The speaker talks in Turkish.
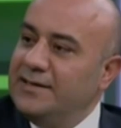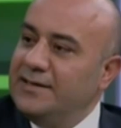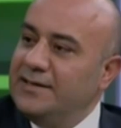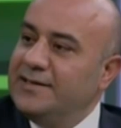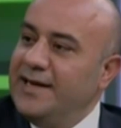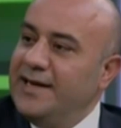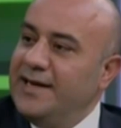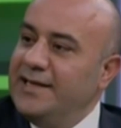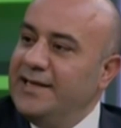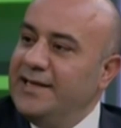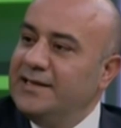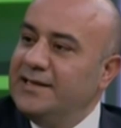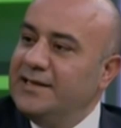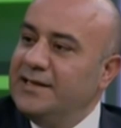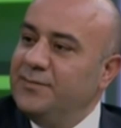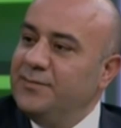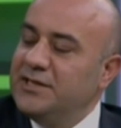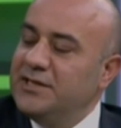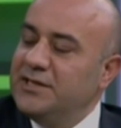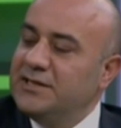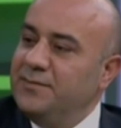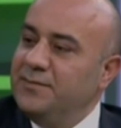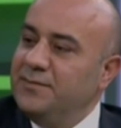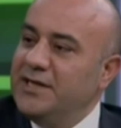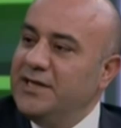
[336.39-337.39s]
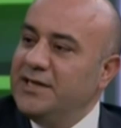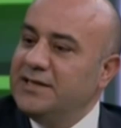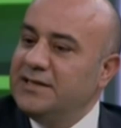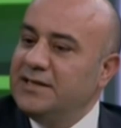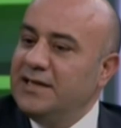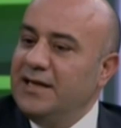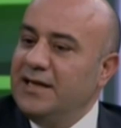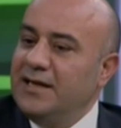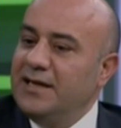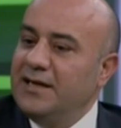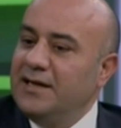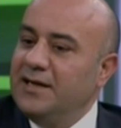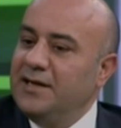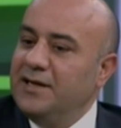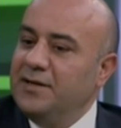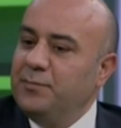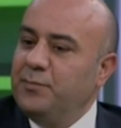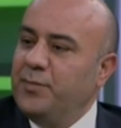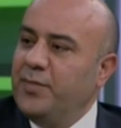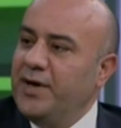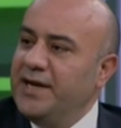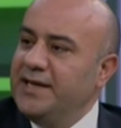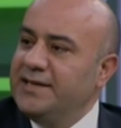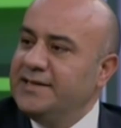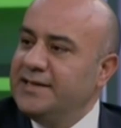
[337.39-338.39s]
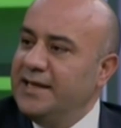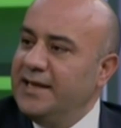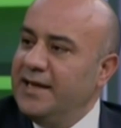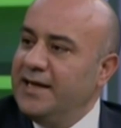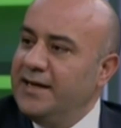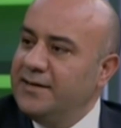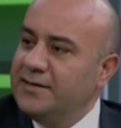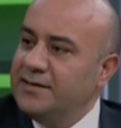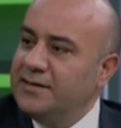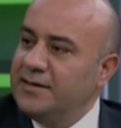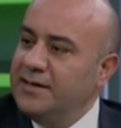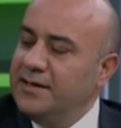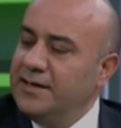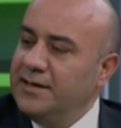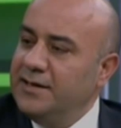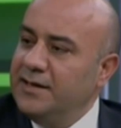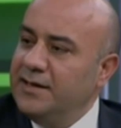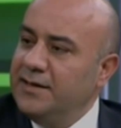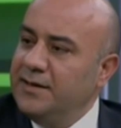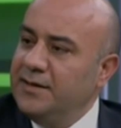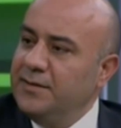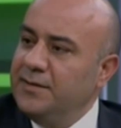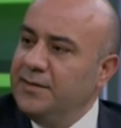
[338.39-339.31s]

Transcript: trade edilmesi mesela e, pariteler, e,